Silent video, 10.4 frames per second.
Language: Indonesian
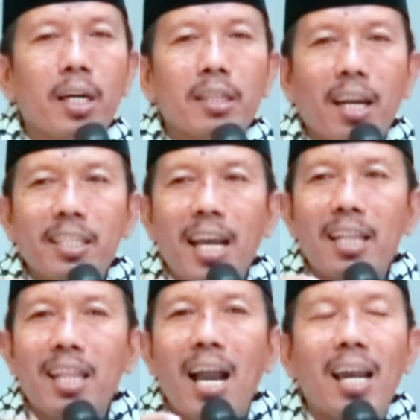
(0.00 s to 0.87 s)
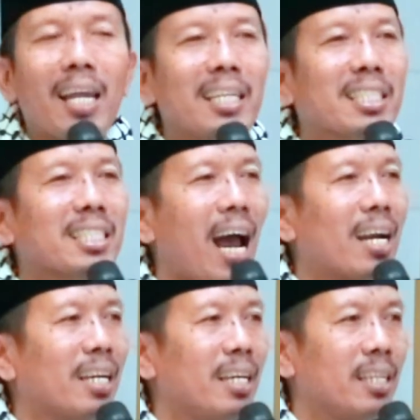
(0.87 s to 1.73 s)
ternyata
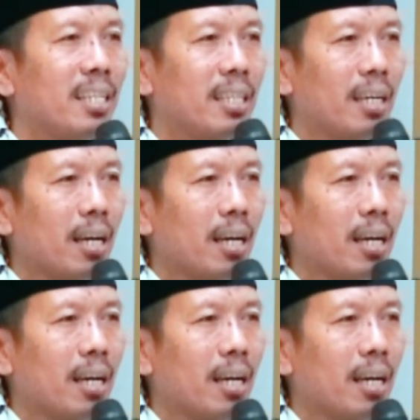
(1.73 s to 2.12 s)
lesane